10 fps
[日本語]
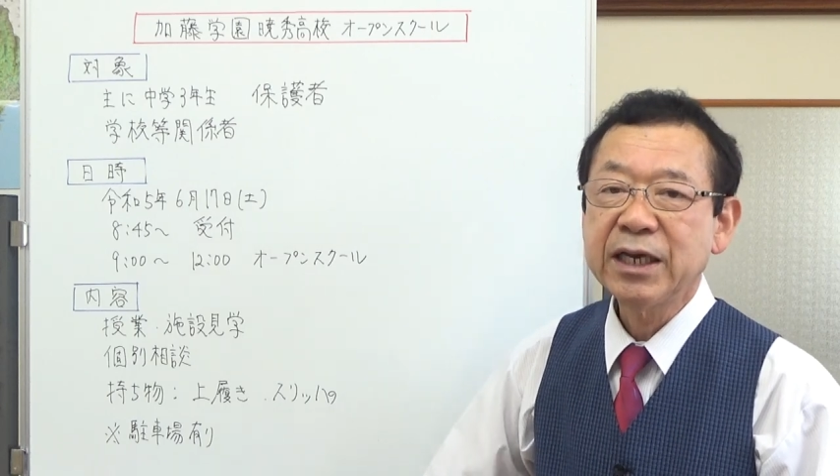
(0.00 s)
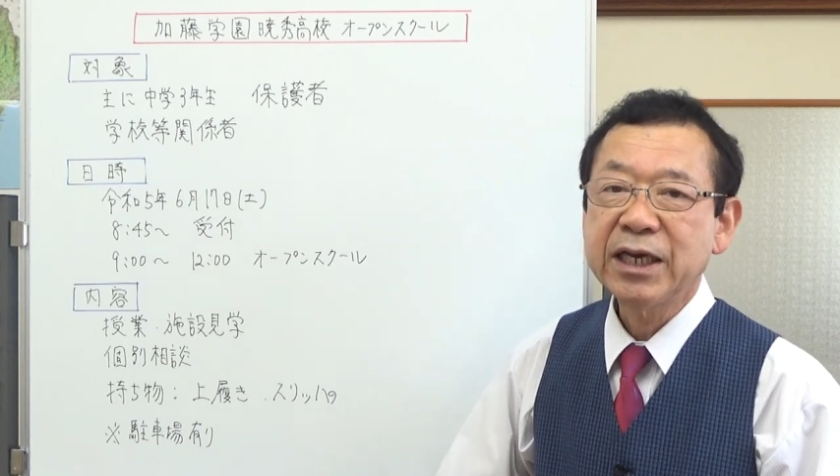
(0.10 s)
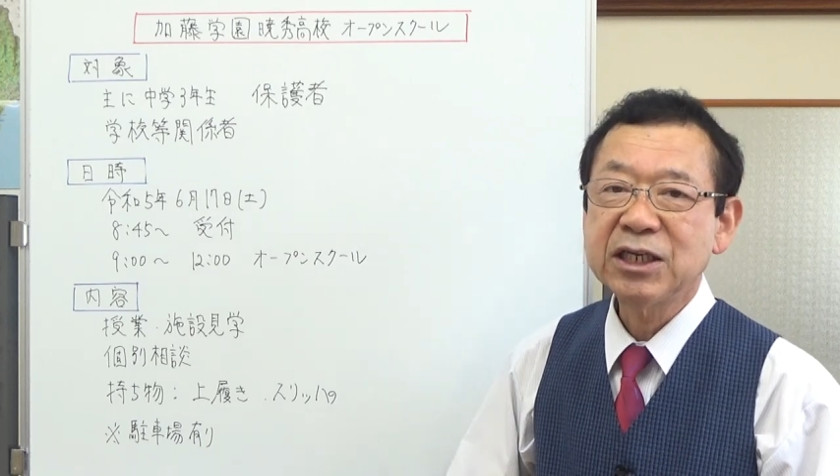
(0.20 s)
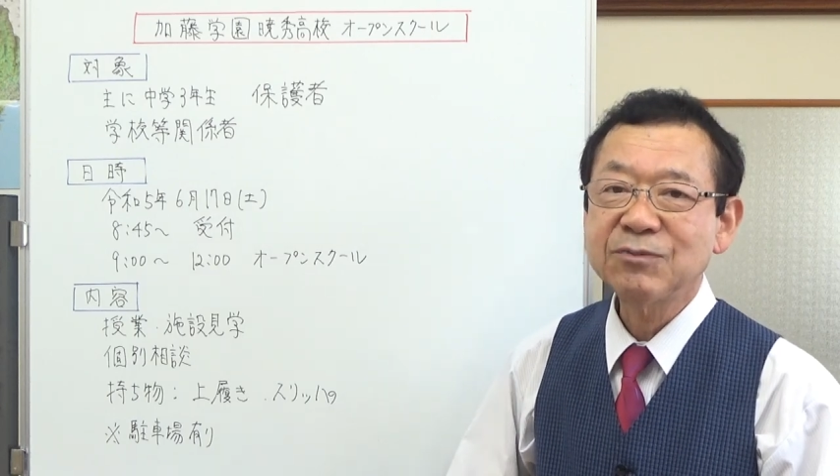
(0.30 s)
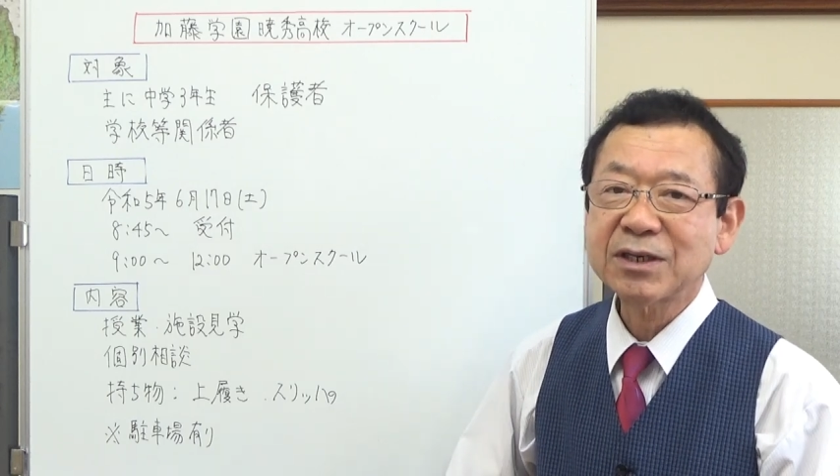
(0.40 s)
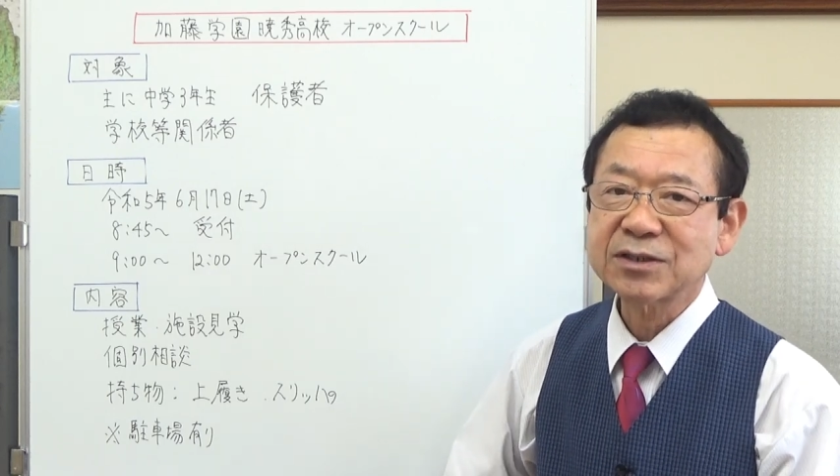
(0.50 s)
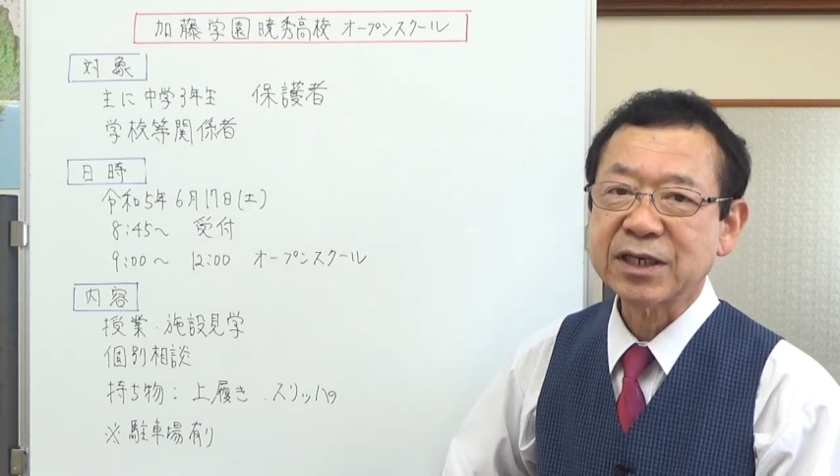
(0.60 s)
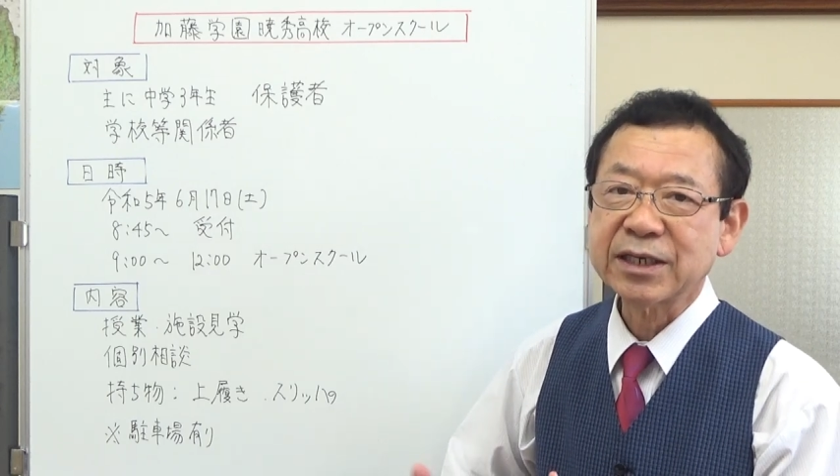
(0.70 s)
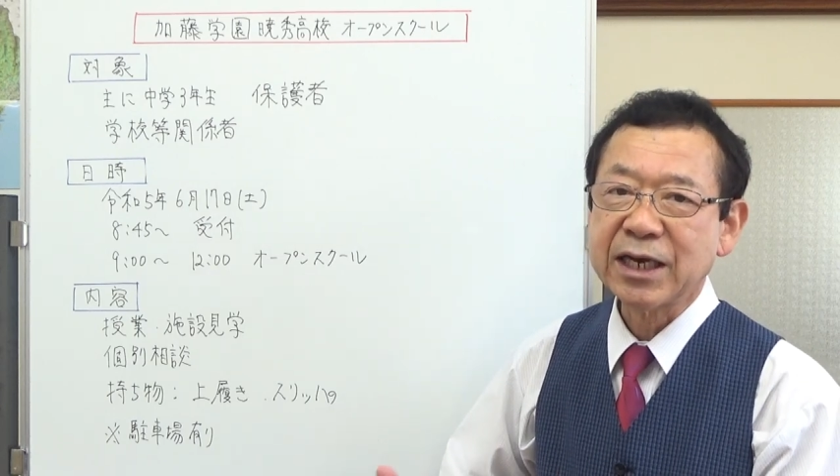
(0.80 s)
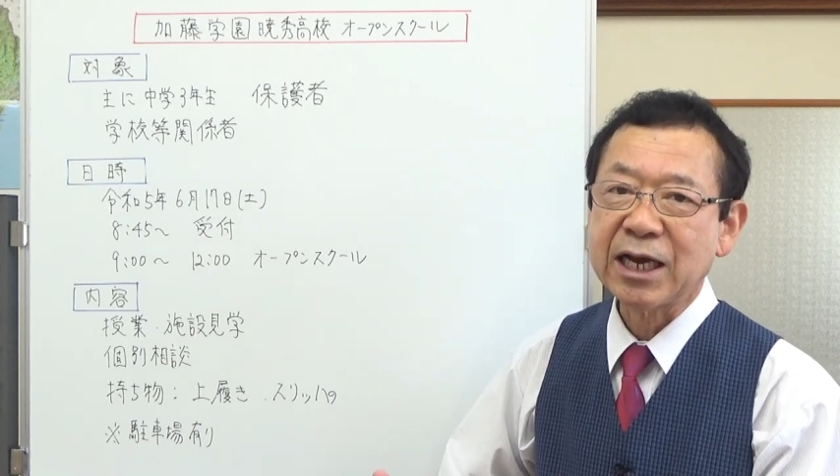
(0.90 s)
えー、沼津
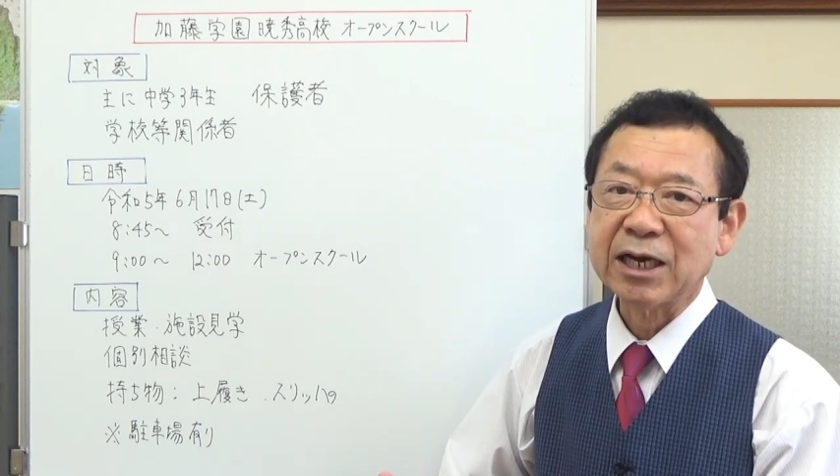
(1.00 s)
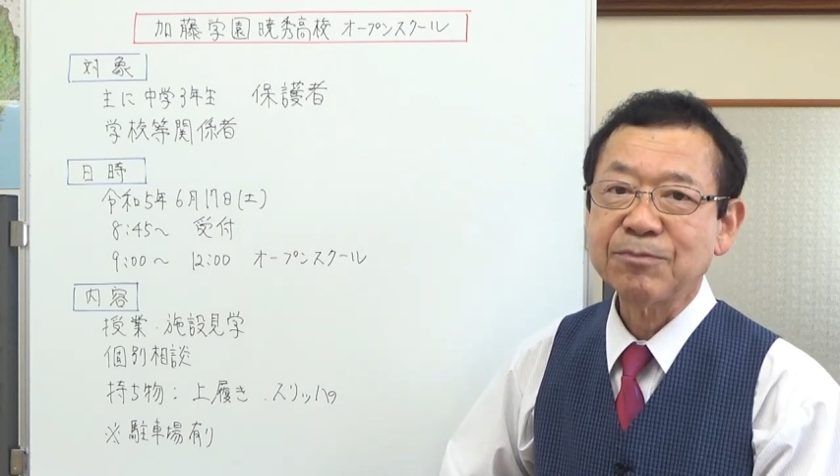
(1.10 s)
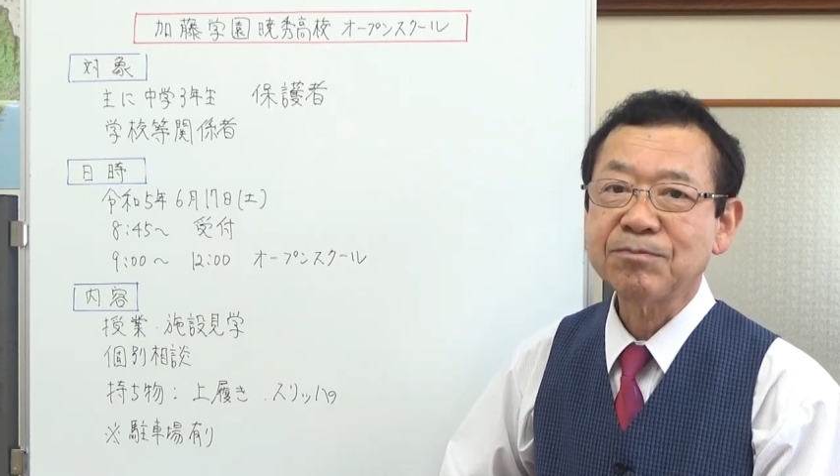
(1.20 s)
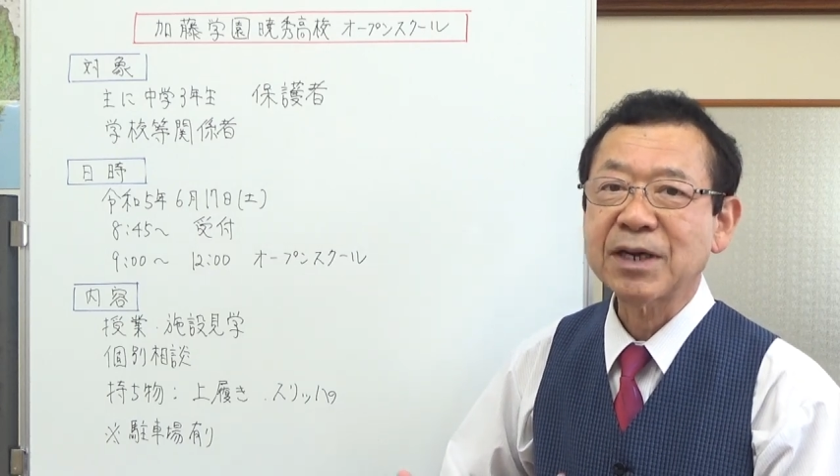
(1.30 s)
駅から